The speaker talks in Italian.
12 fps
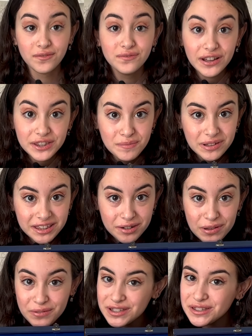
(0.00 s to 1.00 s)
vado a
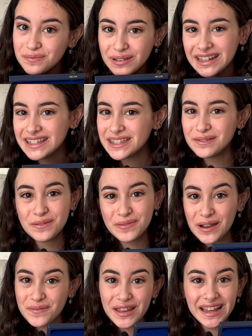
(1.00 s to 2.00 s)
mettermi questo bellissimo
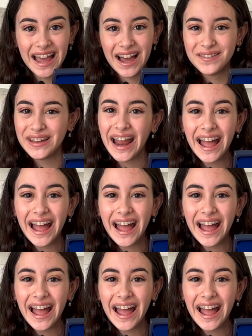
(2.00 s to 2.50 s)
premio in camera.